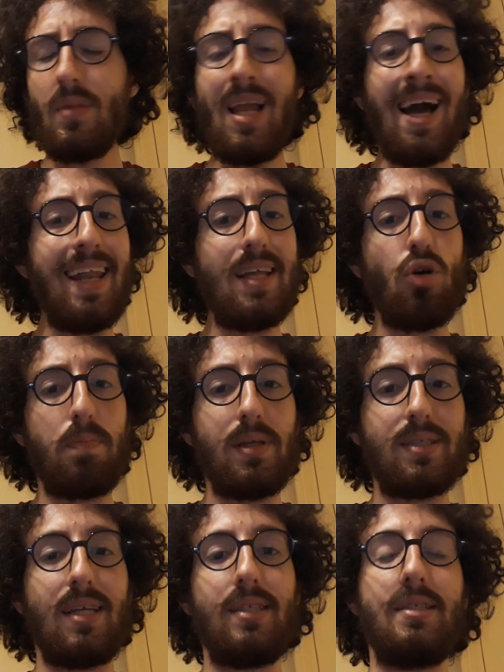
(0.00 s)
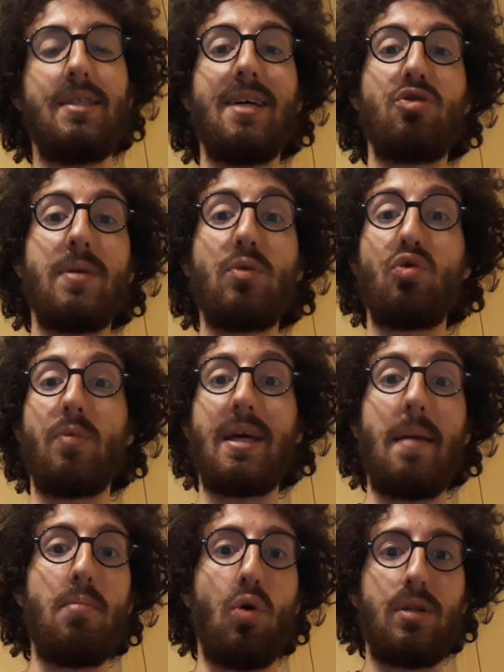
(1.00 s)
alle doppie statistiche, soprattutto
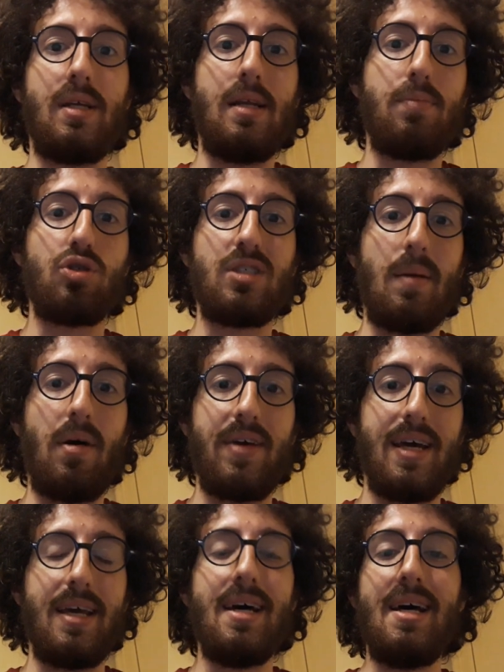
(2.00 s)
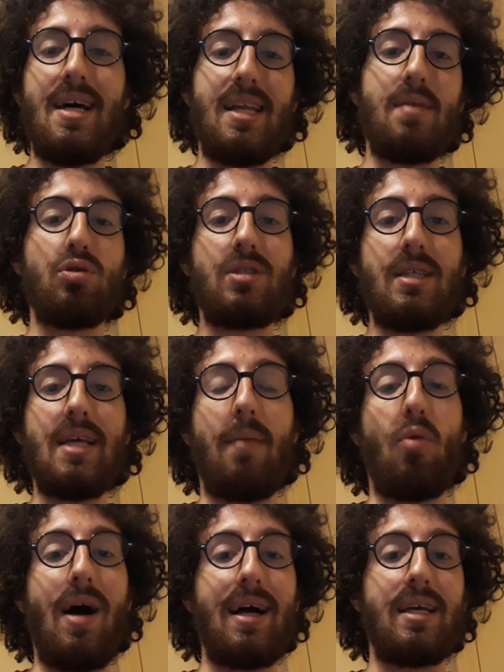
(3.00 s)
perché molti li possiamo avere, li
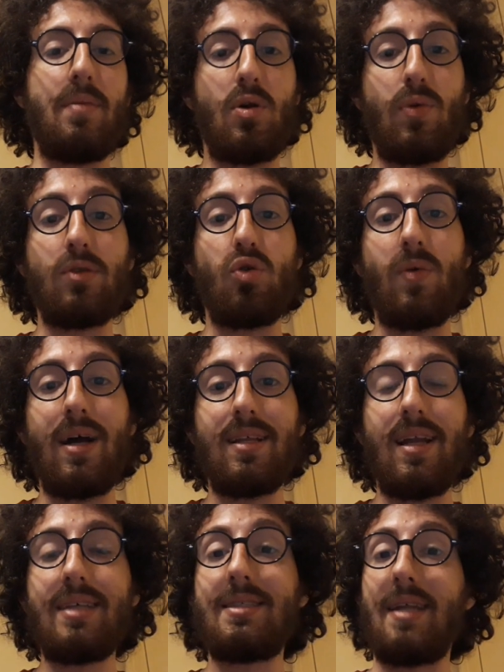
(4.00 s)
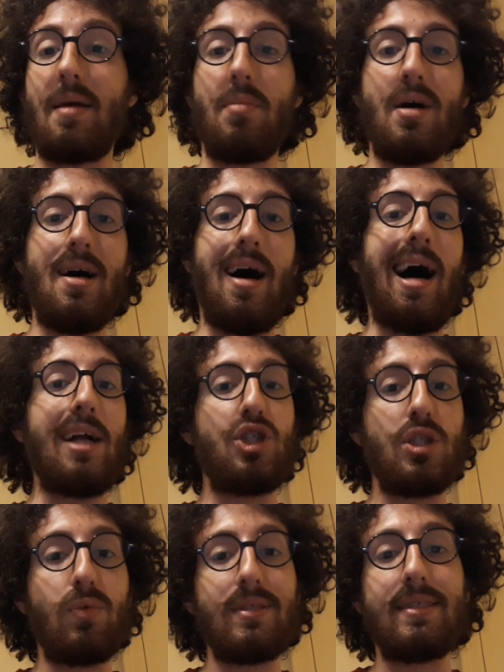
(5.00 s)
possediamo anche per quanto riguarda l'extreme a
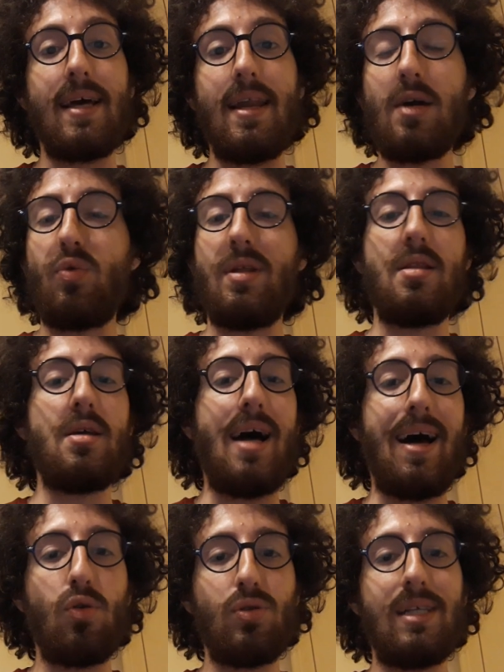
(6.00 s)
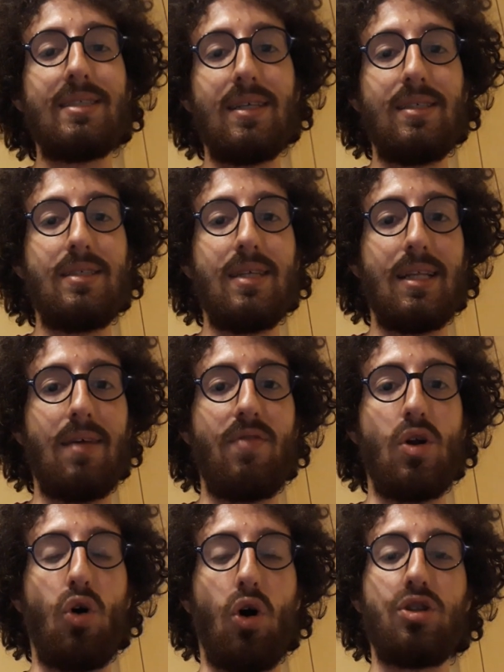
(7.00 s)
5 stelle, quindi hanno delle statistiche
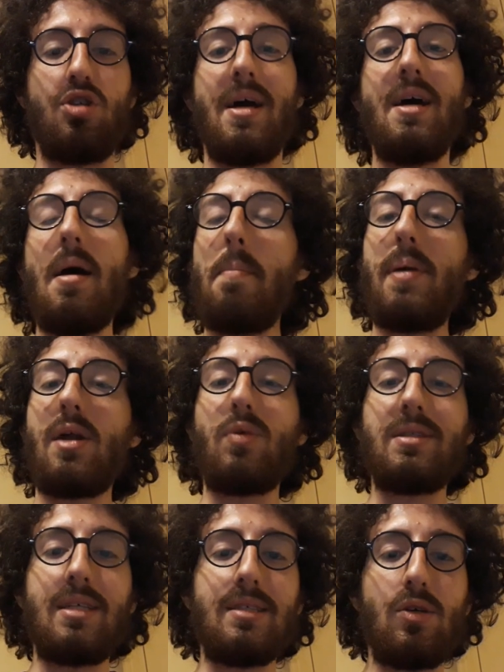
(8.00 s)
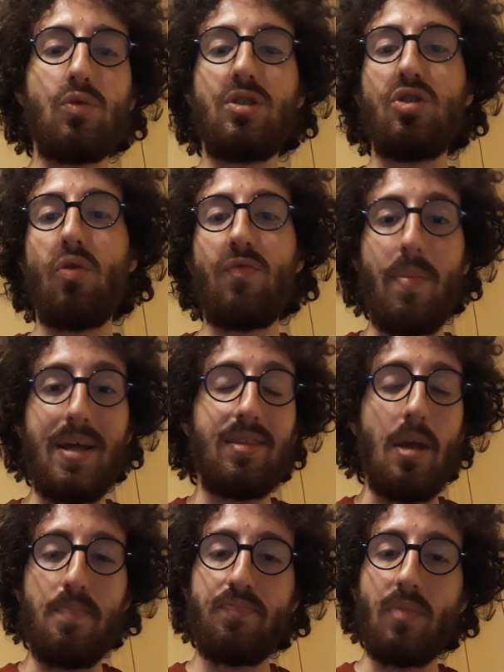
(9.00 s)
davvero ottime. Per qualsiasi consiglio
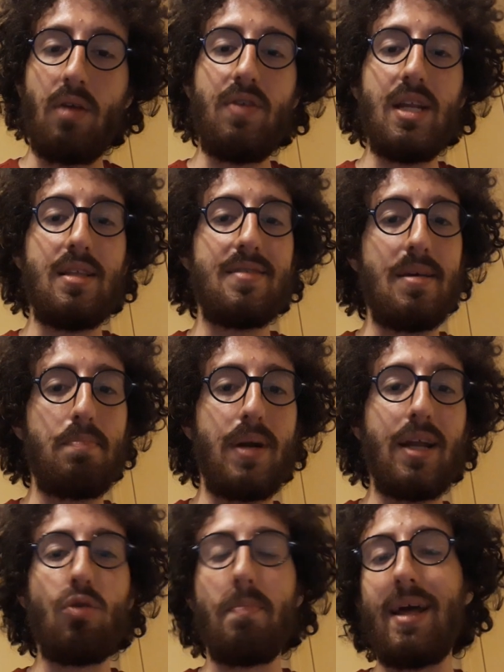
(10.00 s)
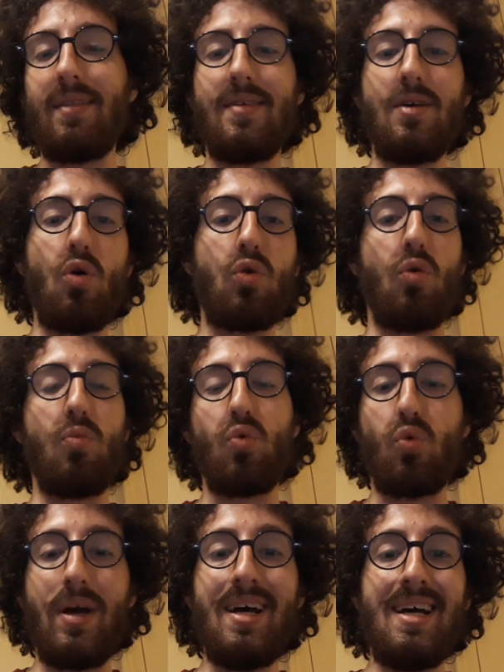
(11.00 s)
ovviamente venite sempre nei commenti o
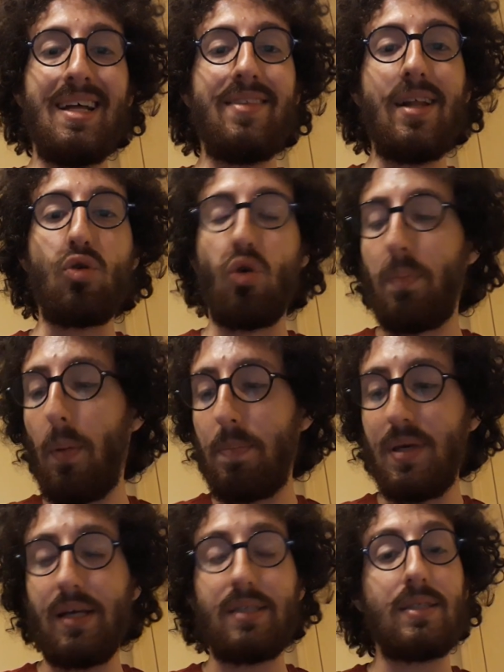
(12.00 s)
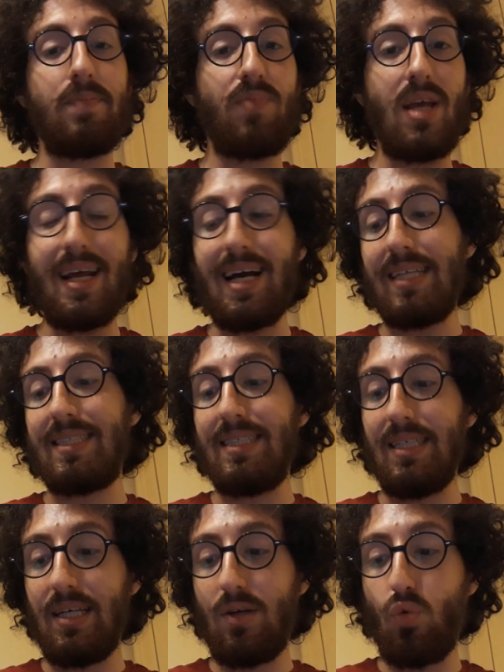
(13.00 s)
comunque nel gruppo PX.
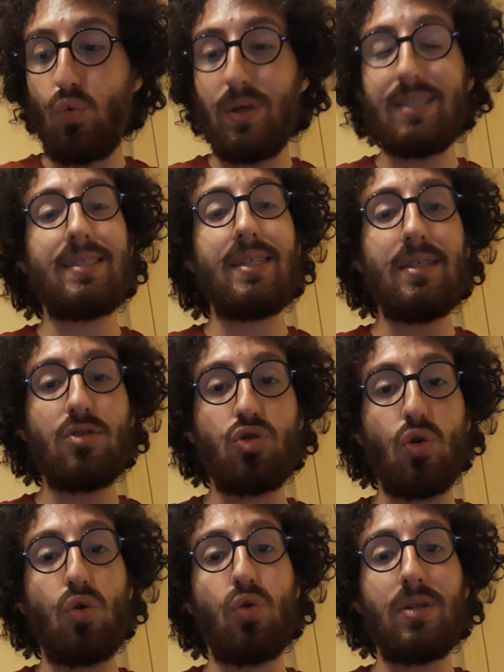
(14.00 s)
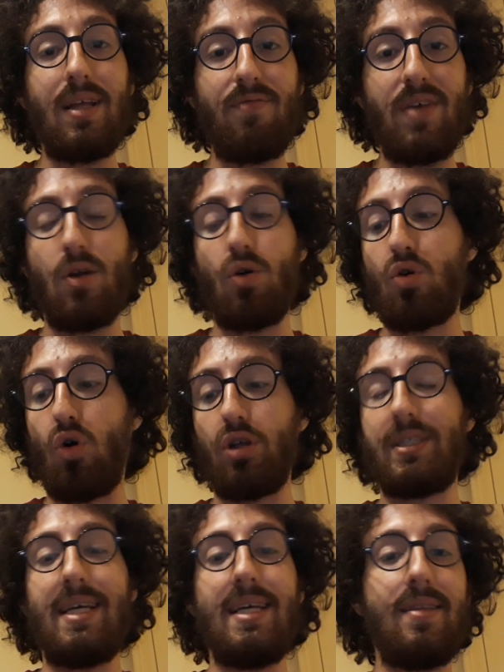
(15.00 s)
Ragazzi, queste sono davvero
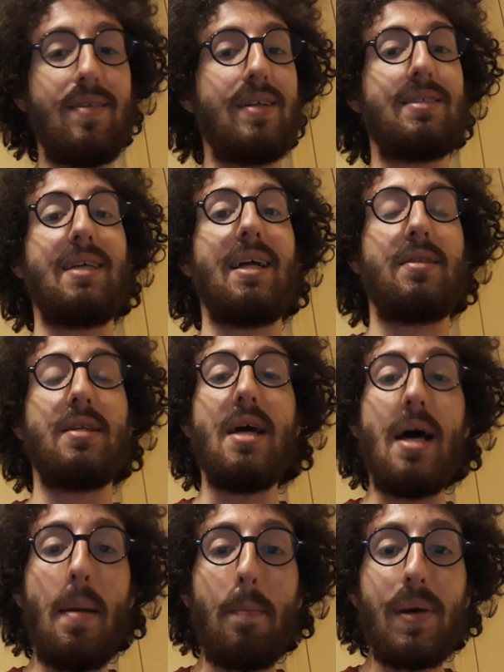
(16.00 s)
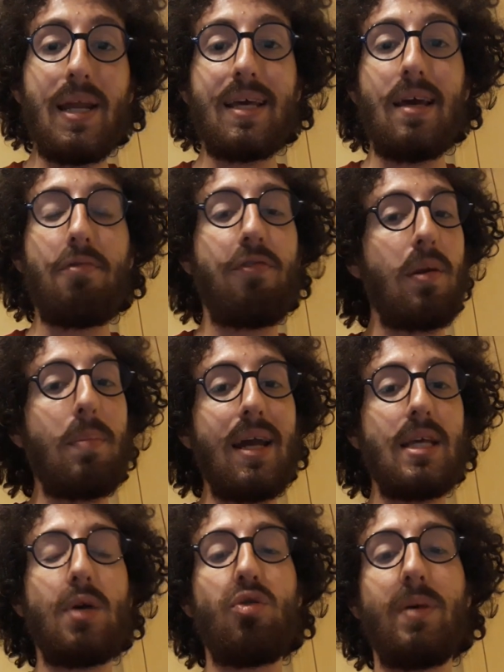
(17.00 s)
cose interessanti. Perché
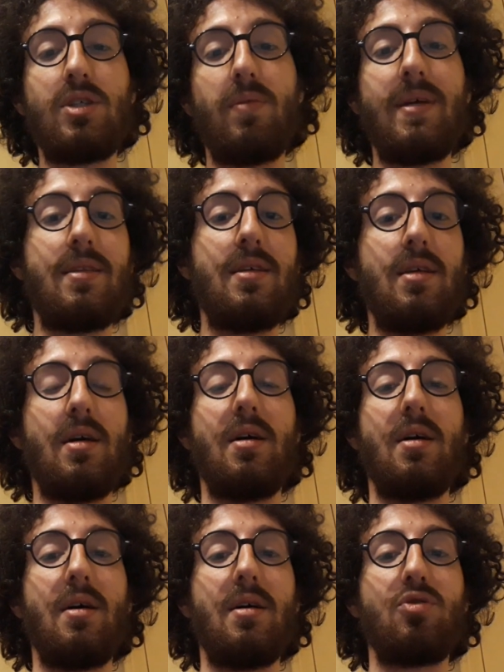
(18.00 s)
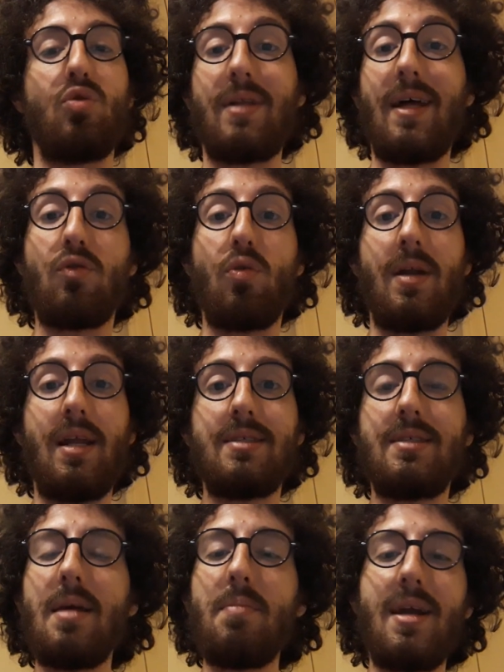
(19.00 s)
farmare gli equipaggiamenti eh, soltanto per
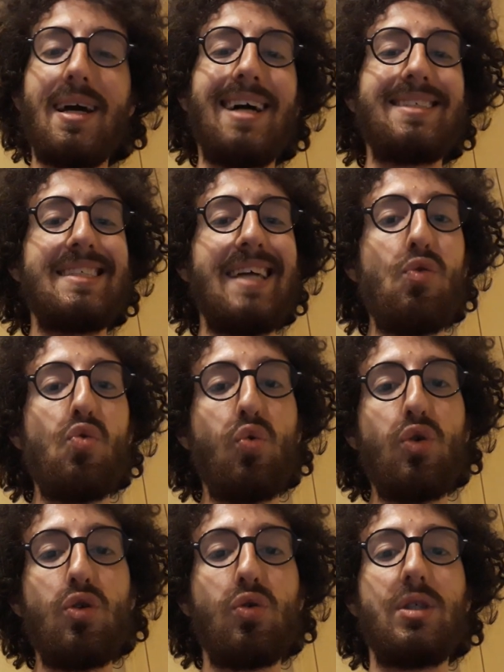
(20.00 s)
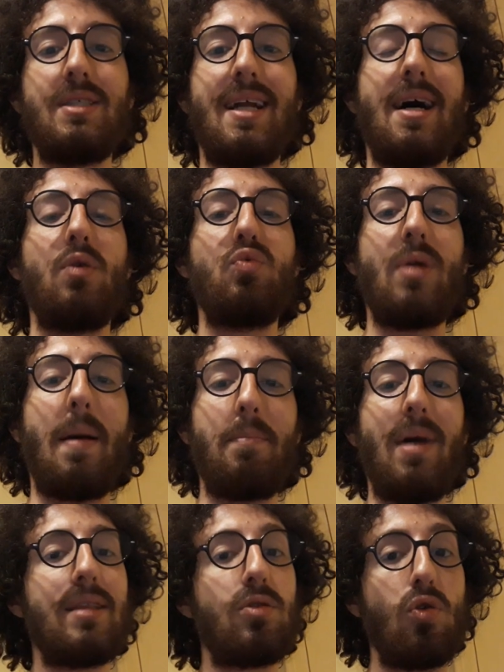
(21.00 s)
l'extreme? Ragazzi, a luglio ci sarà una
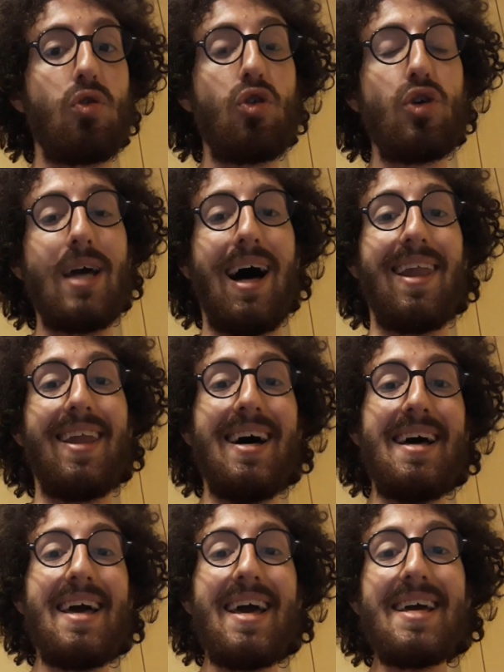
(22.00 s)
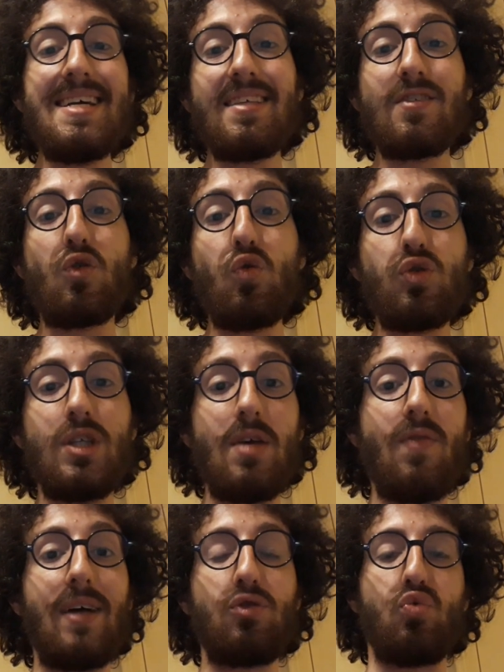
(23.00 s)
Battle Royale
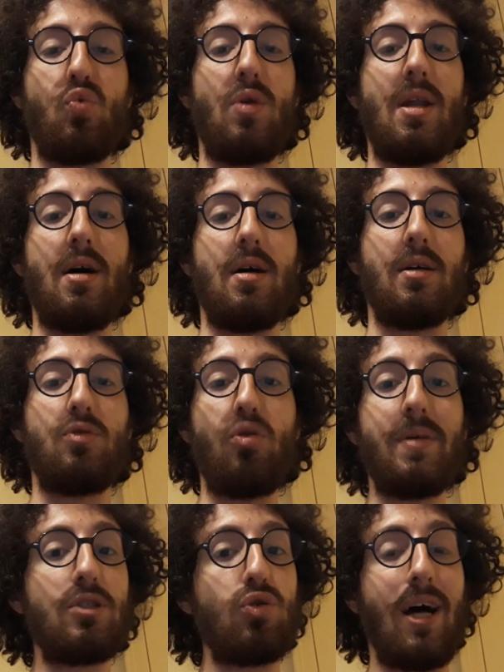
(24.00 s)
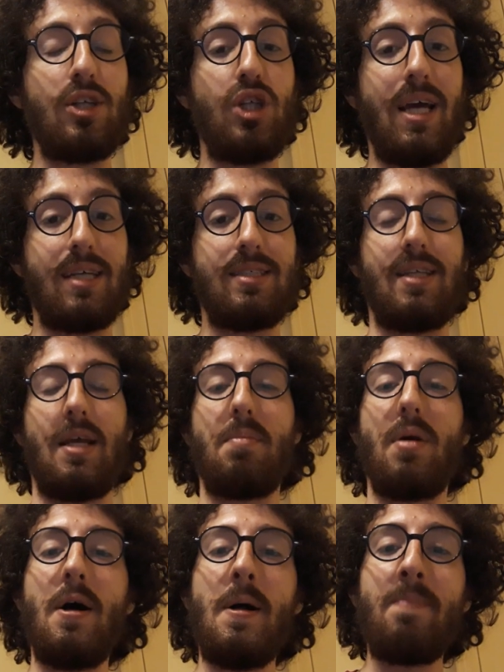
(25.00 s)
esclusiva sul, eh, sui personaggi extreme.